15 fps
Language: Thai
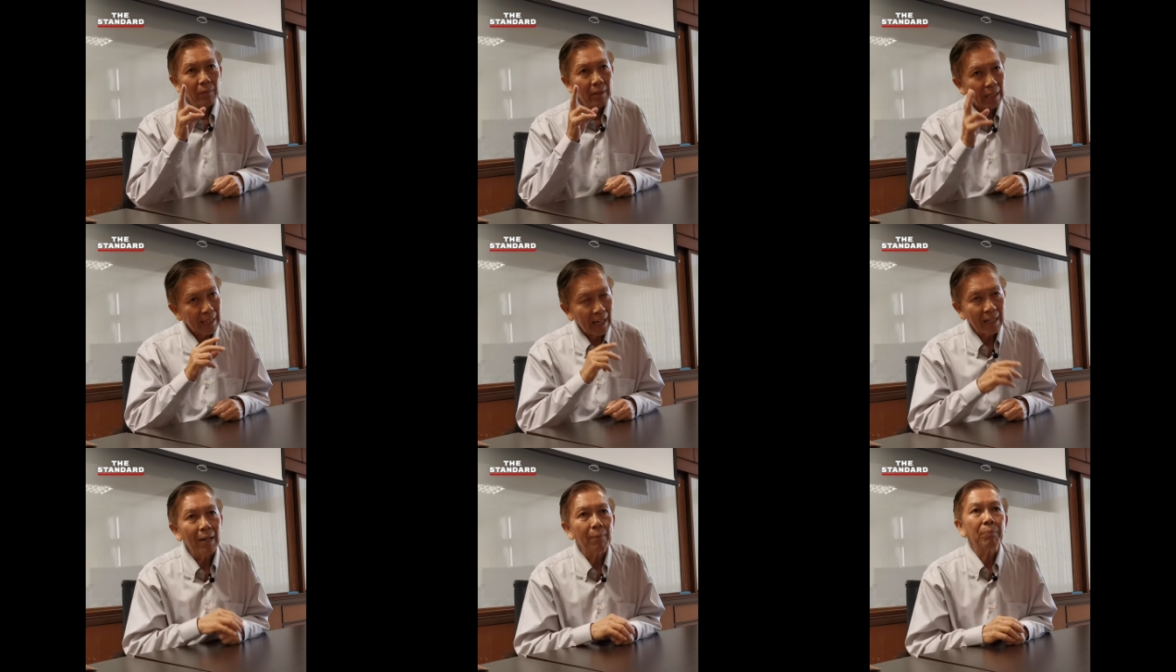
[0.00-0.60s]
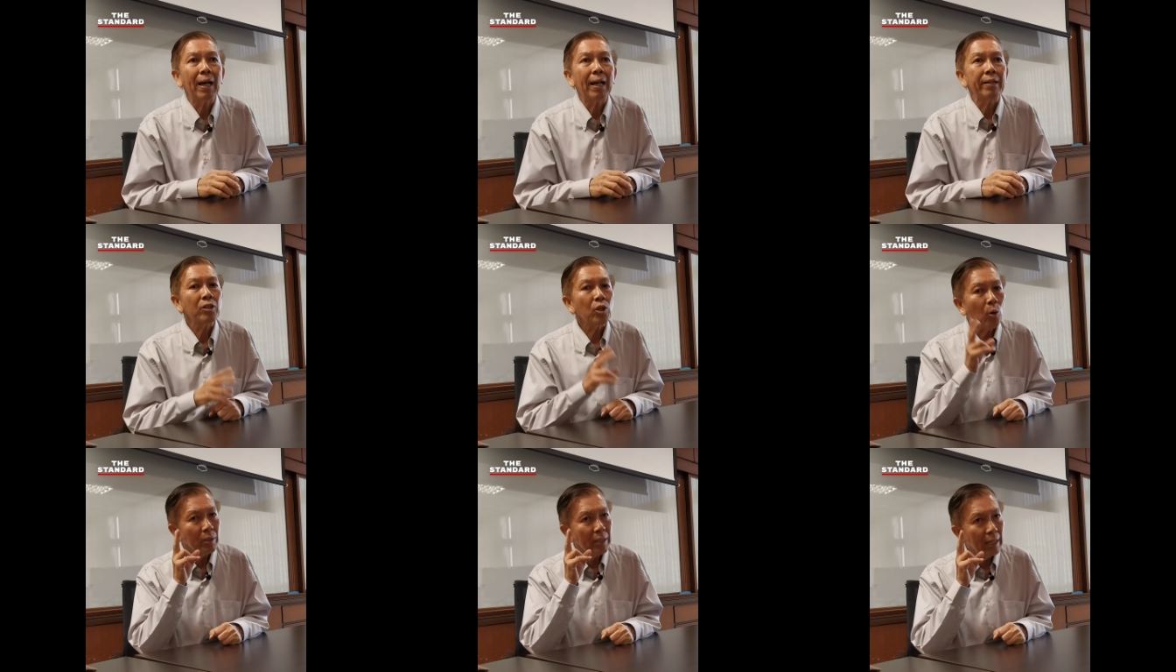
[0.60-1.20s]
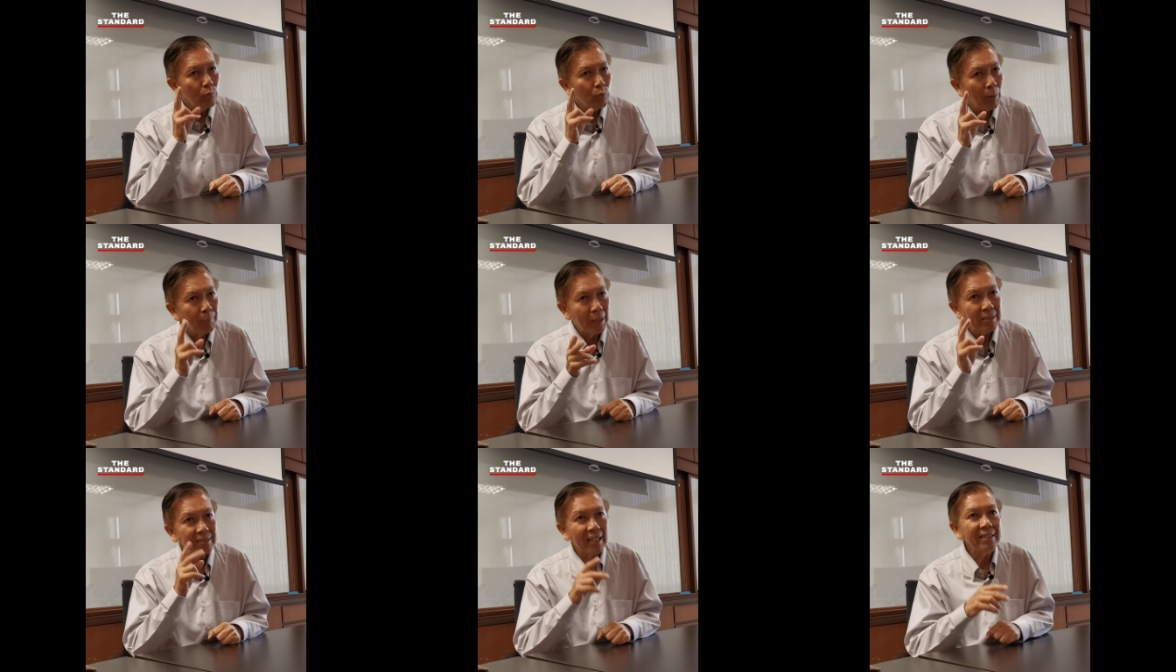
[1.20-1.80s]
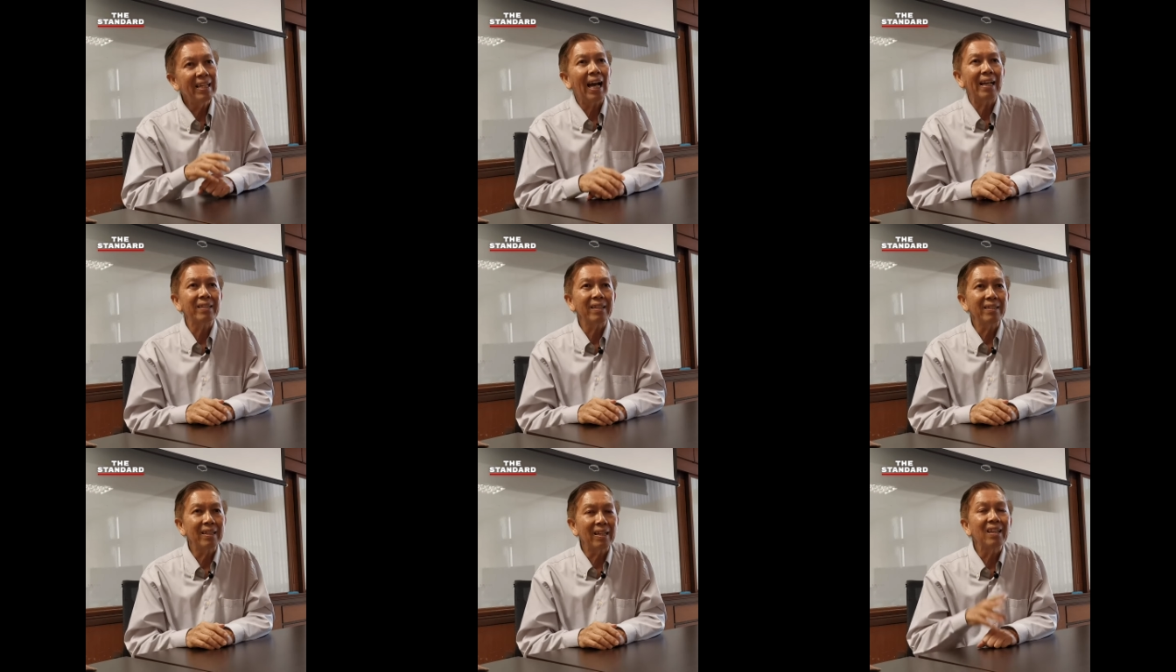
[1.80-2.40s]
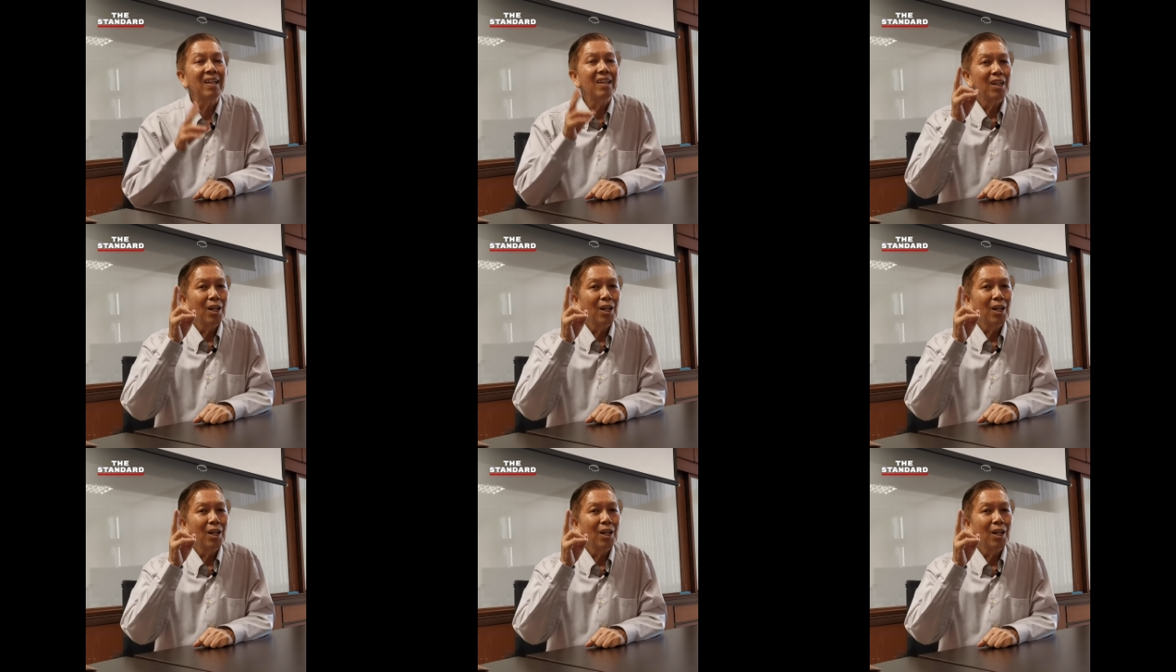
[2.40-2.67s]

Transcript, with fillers: ในทางกลับกันต้องคิดว่าเป็นสัญญาณที่ดี